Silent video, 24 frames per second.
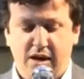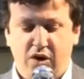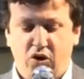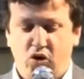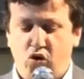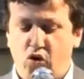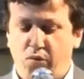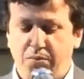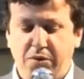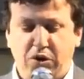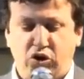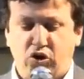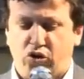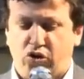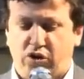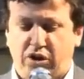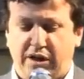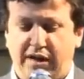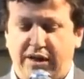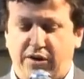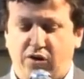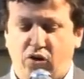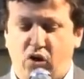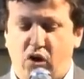non mi
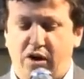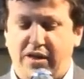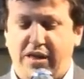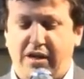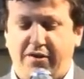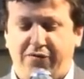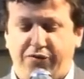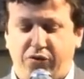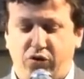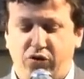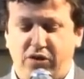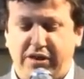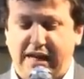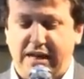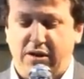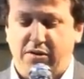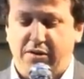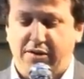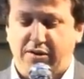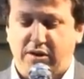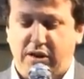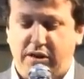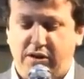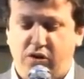sottrarrò ad affrontare
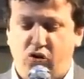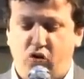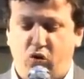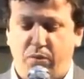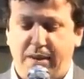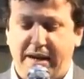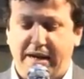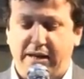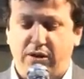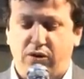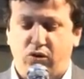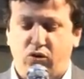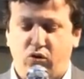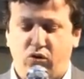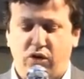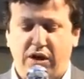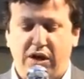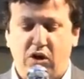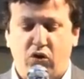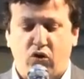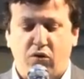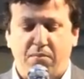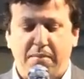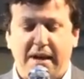questo argomento
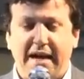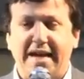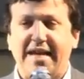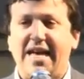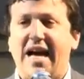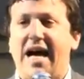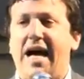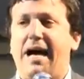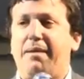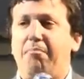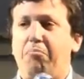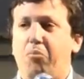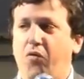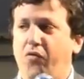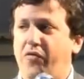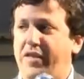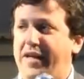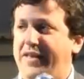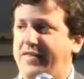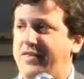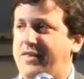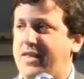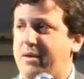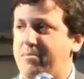che ormai ha
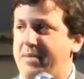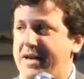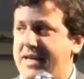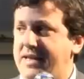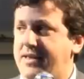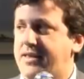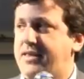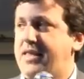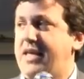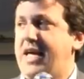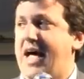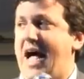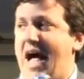abbondantemente